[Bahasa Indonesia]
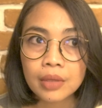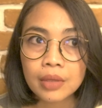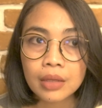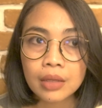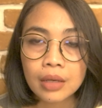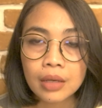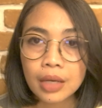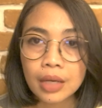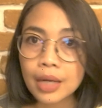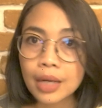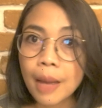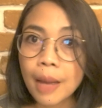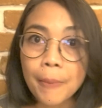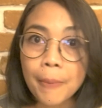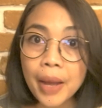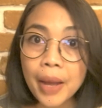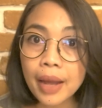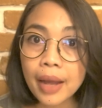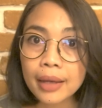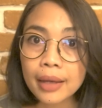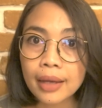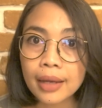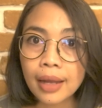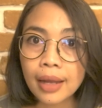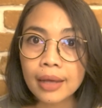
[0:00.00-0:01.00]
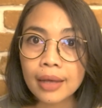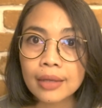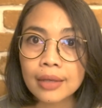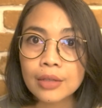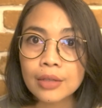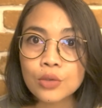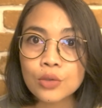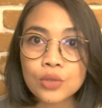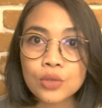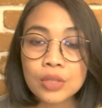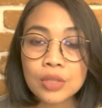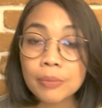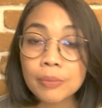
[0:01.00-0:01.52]
Kenapa laki-laki
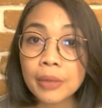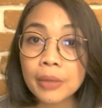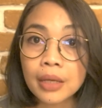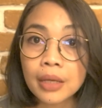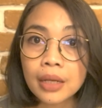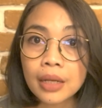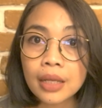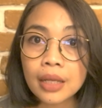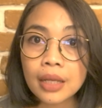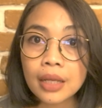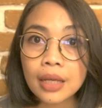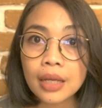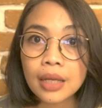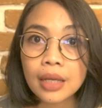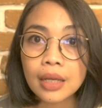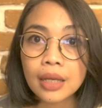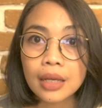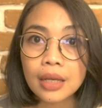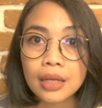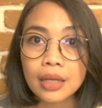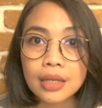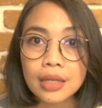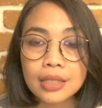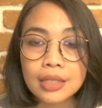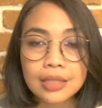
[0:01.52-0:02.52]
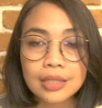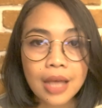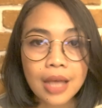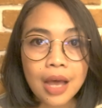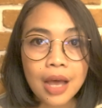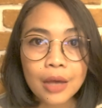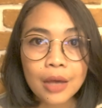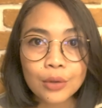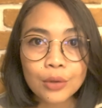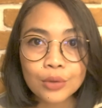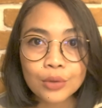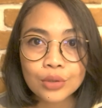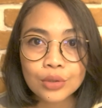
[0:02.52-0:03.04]
cuci piring?
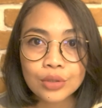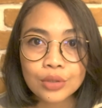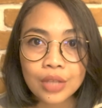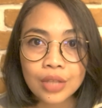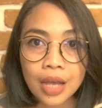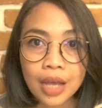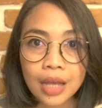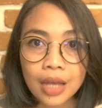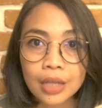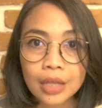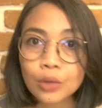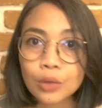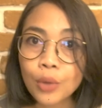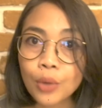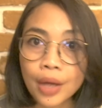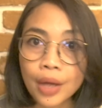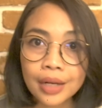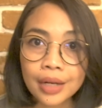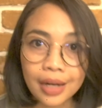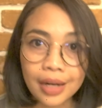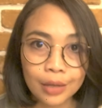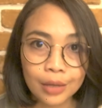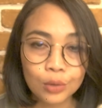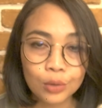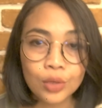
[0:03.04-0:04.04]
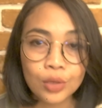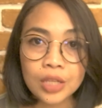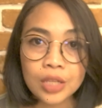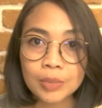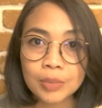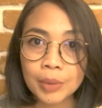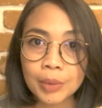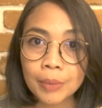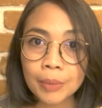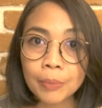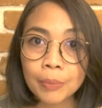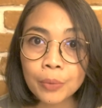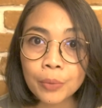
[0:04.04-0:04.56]
Seharusnya itu adalah tugas
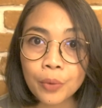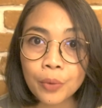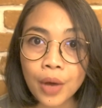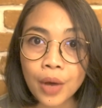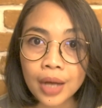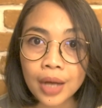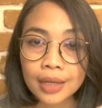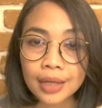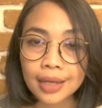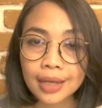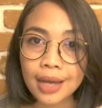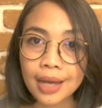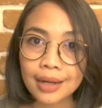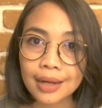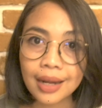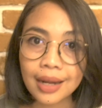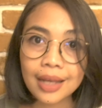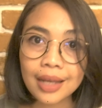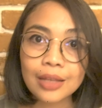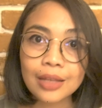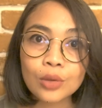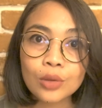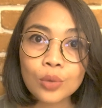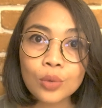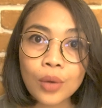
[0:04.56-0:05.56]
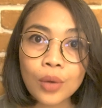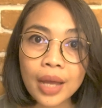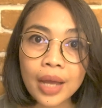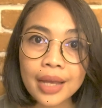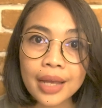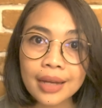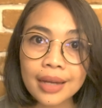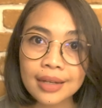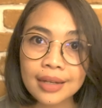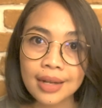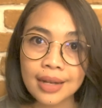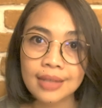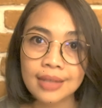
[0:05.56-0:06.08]
perempuan karena itulah
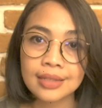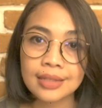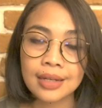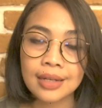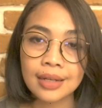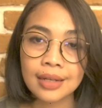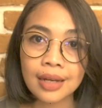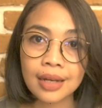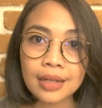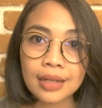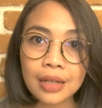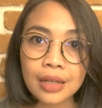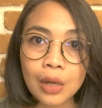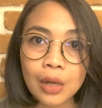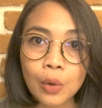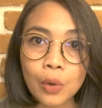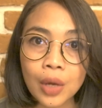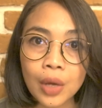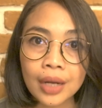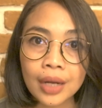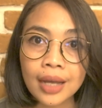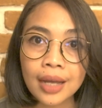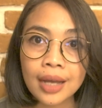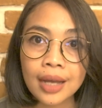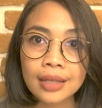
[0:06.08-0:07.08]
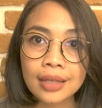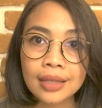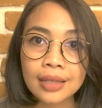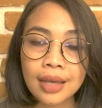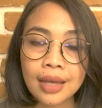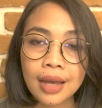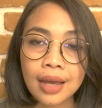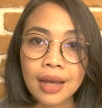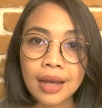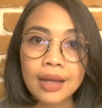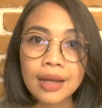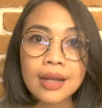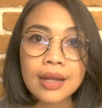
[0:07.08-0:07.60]
yang diajarkan di
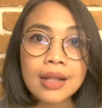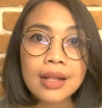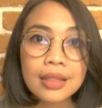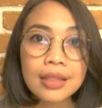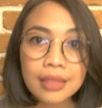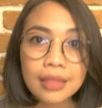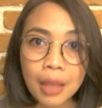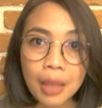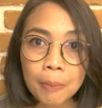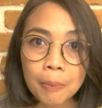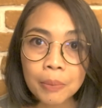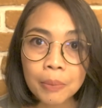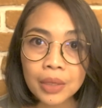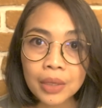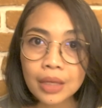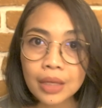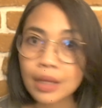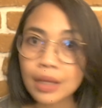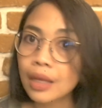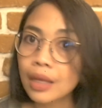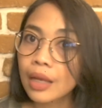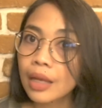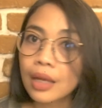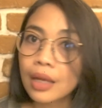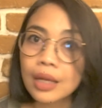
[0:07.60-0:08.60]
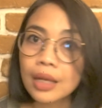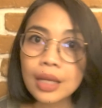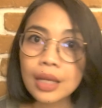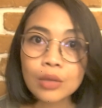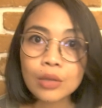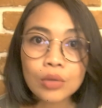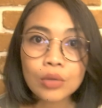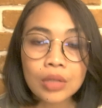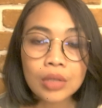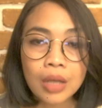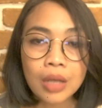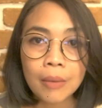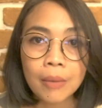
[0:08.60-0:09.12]
keluarganya. Tapi
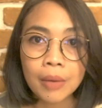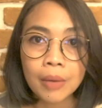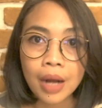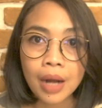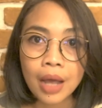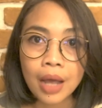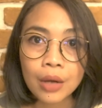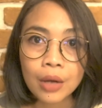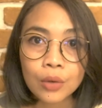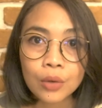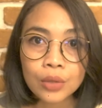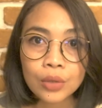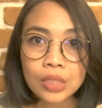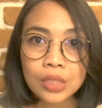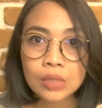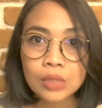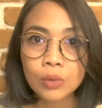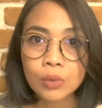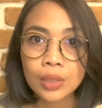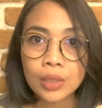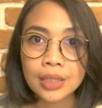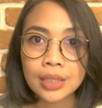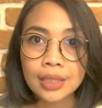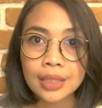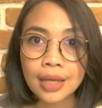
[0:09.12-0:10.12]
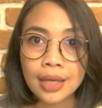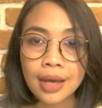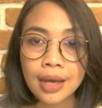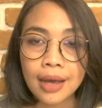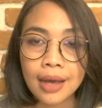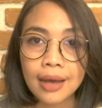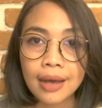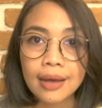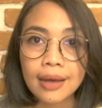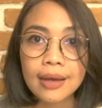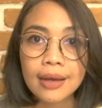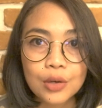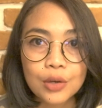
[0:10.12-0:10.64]
itu tidak berlaku di Swedia.
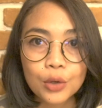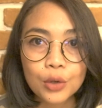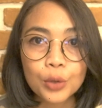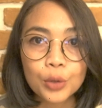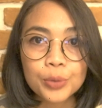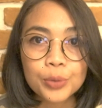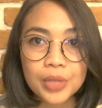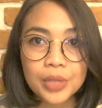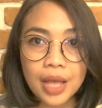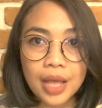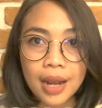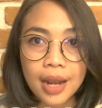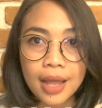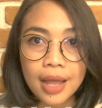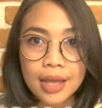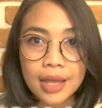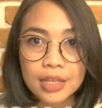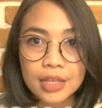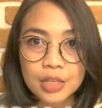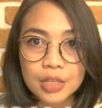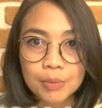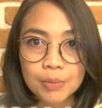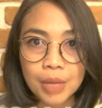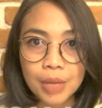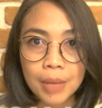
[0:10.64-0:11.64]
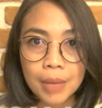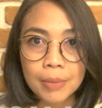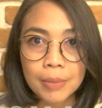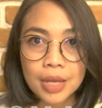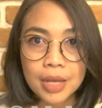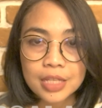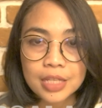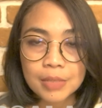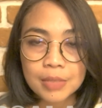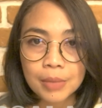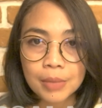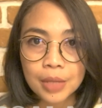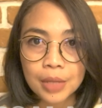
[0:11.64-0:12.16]
Uppsala
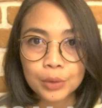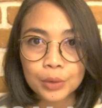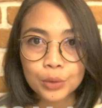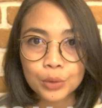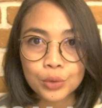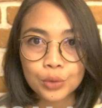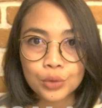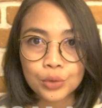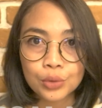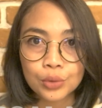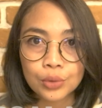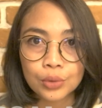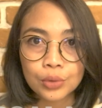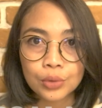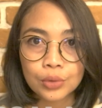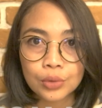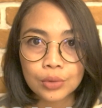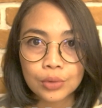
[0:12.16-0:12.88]
1997.